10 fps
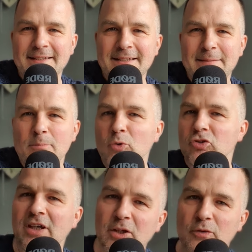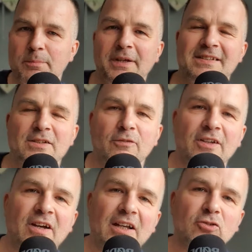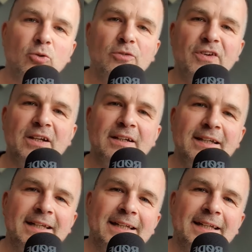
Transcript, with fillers: i może jedną sprecyzować, aczkolwiek